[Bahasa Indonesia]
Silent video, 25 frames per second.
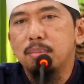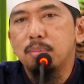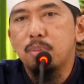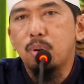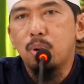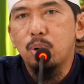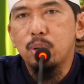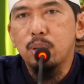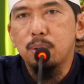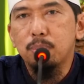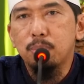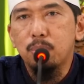
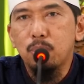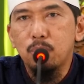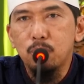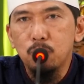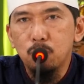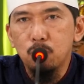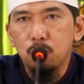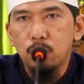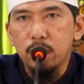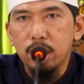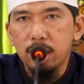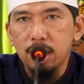pohonnya
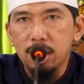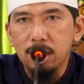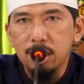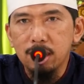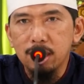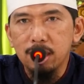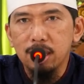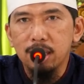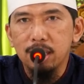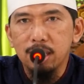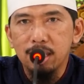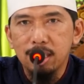pohon duren
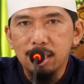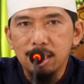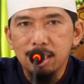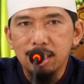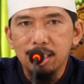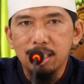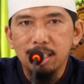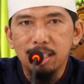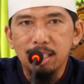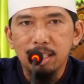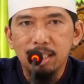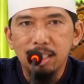lagi.
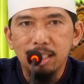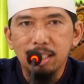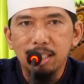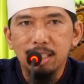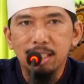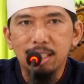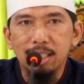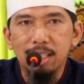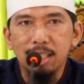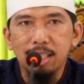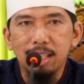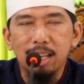
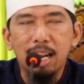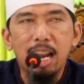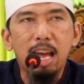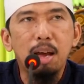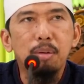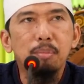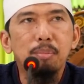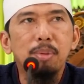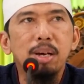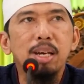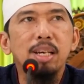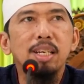ya,
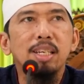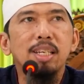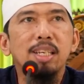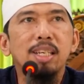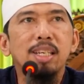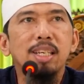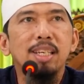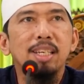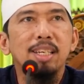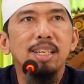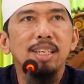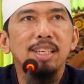lama ini.